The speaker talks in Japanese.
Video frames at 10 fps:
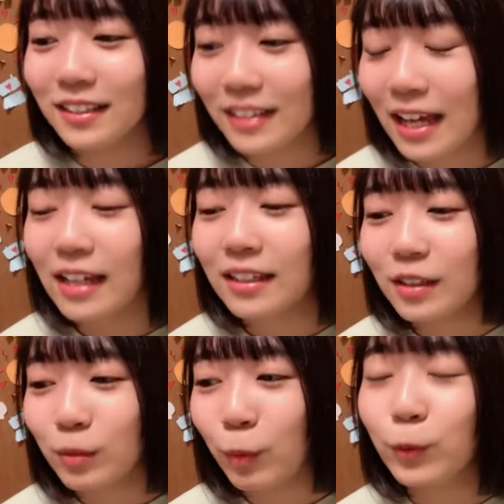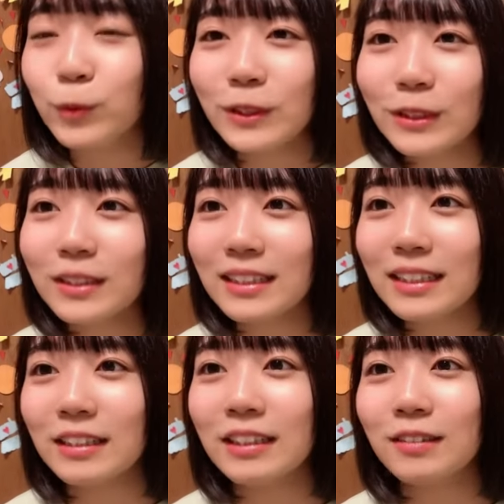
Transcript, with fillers: でもう普通に